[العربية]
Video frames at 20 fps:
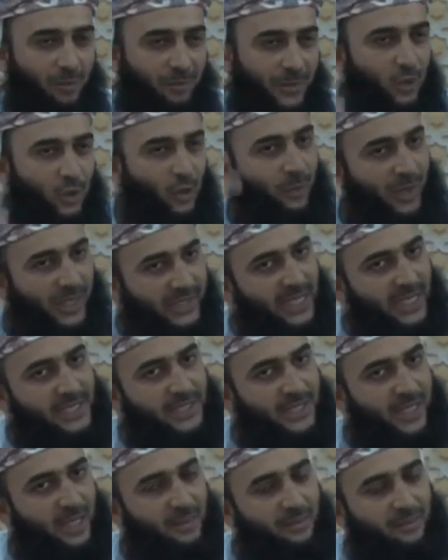منهم من
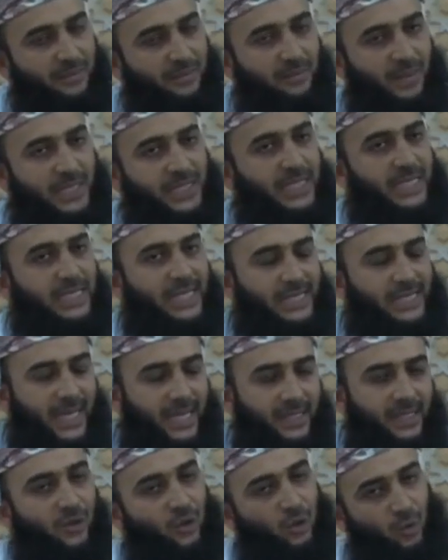ينزل مدينة
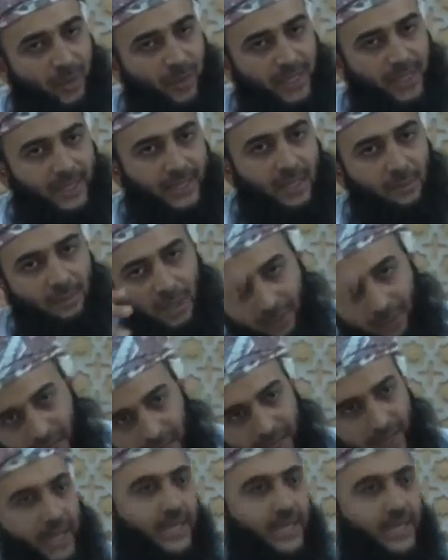عدن ثم يركب البحر